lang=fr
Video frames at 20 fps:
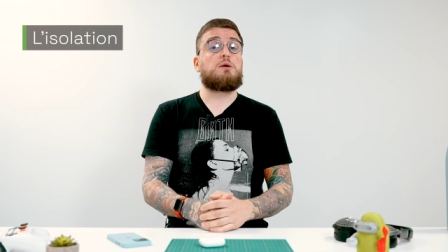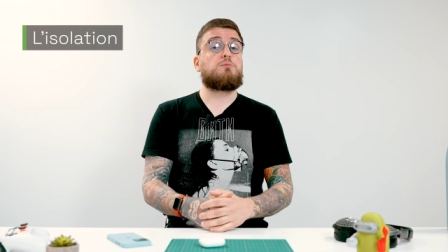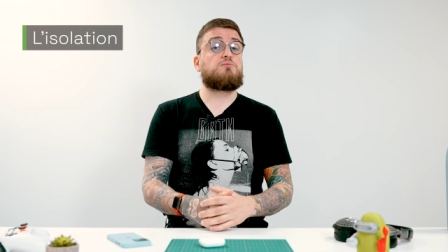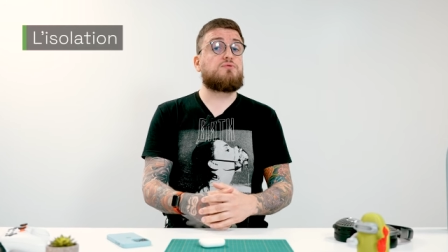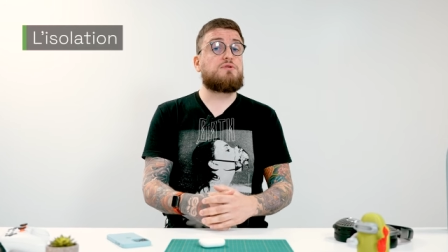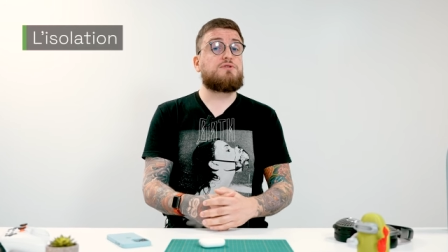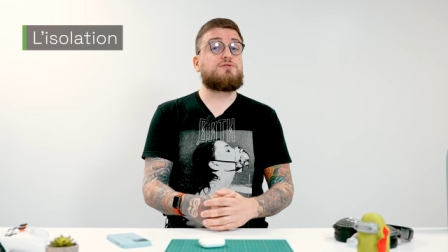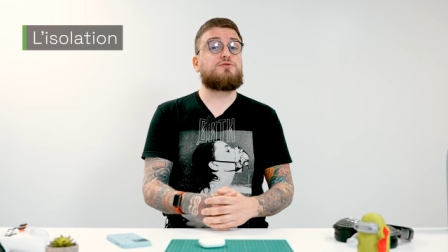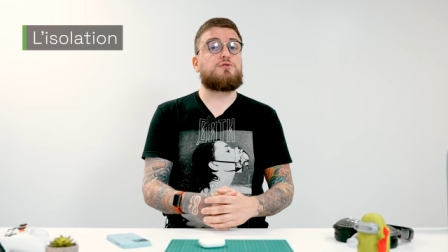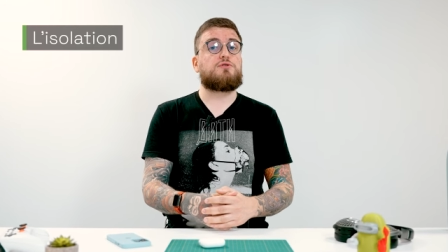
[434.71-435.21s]

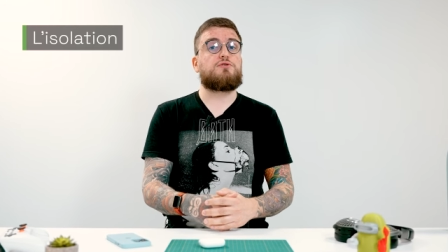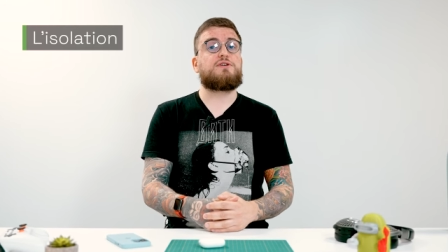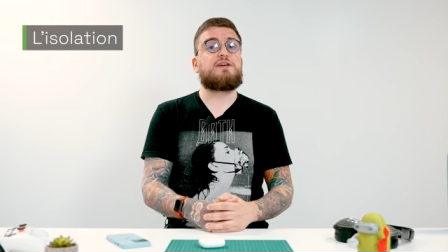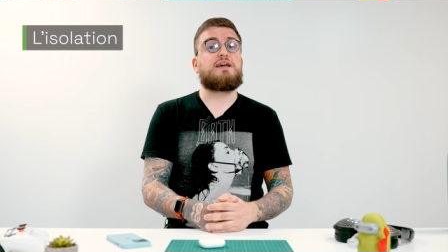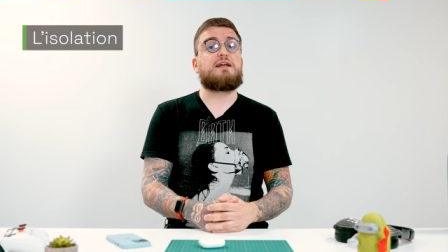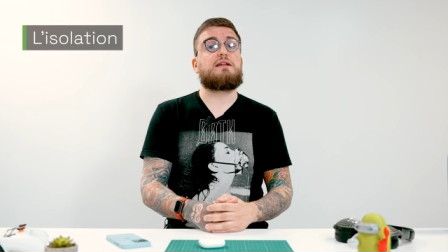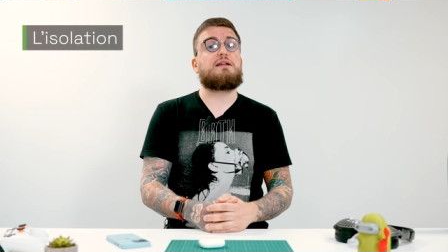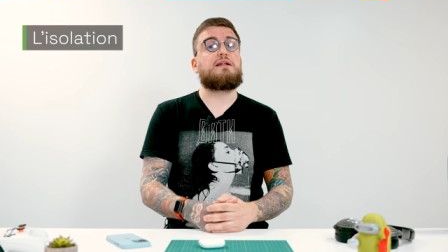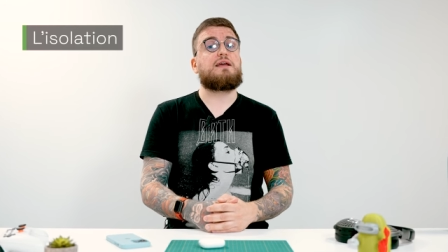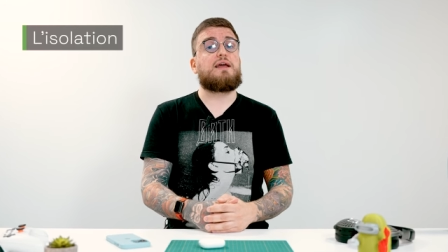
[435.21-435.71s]
point sur
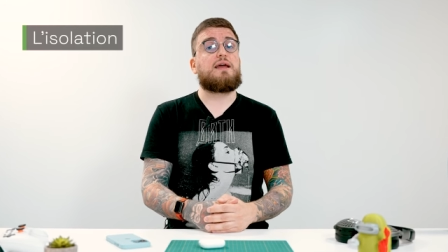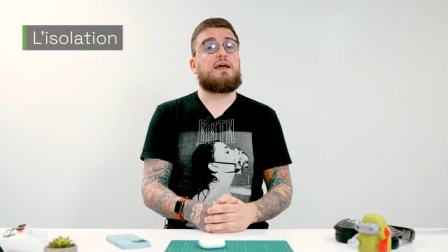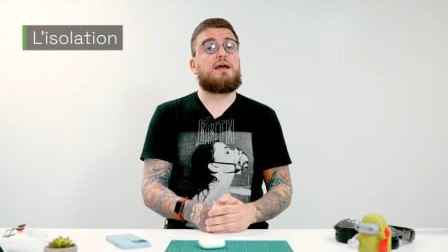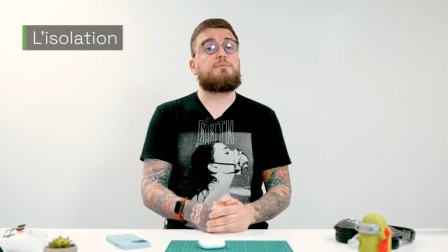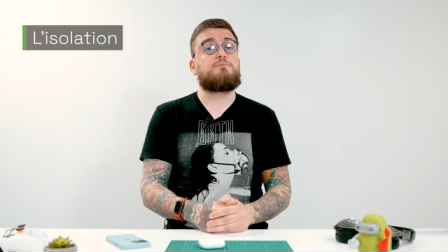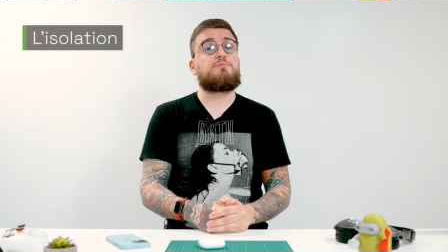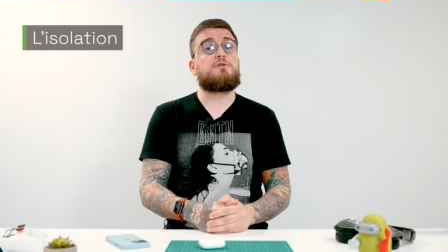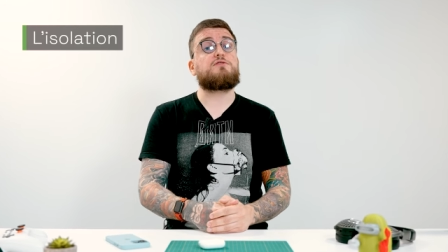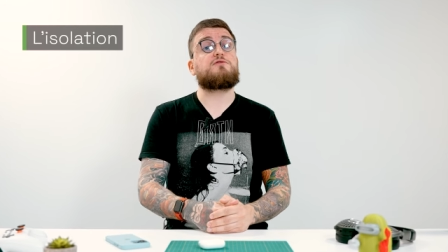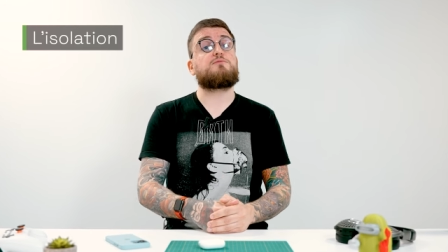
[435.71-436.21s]
lequel les
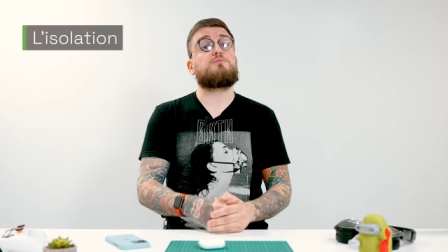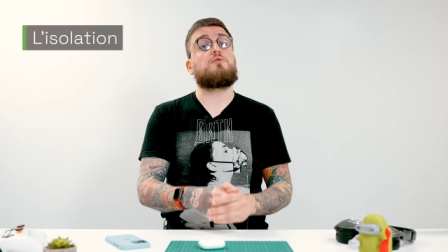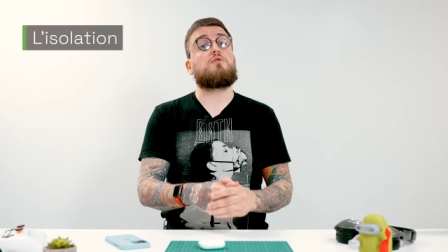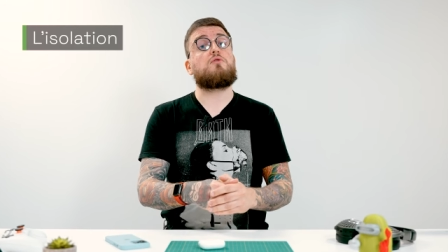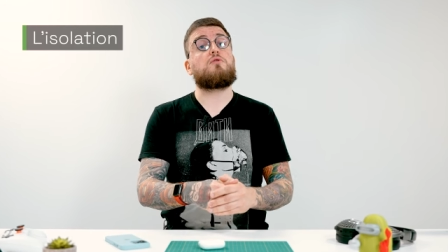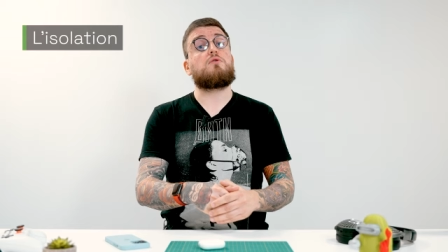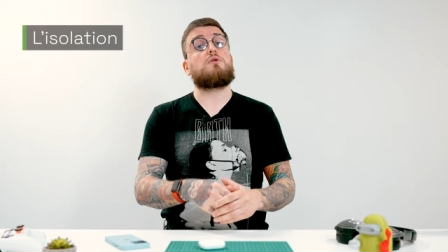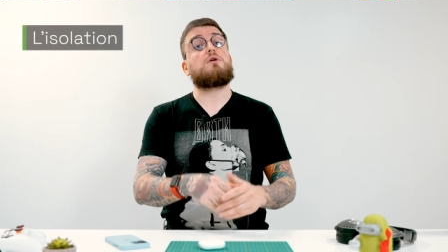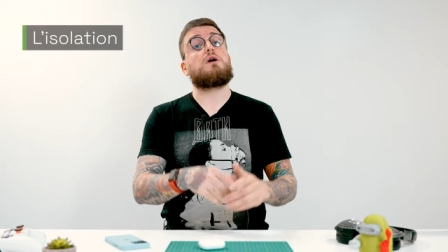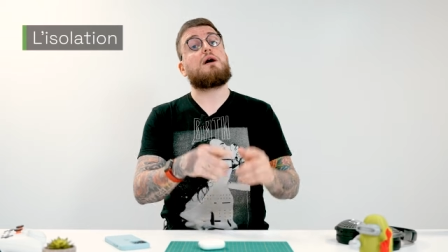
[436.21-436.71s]
AirPods
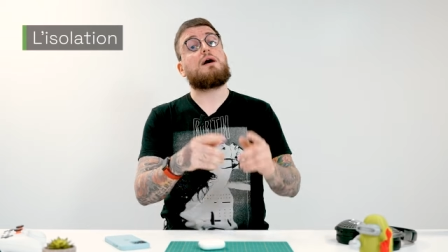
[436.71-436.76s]
Pro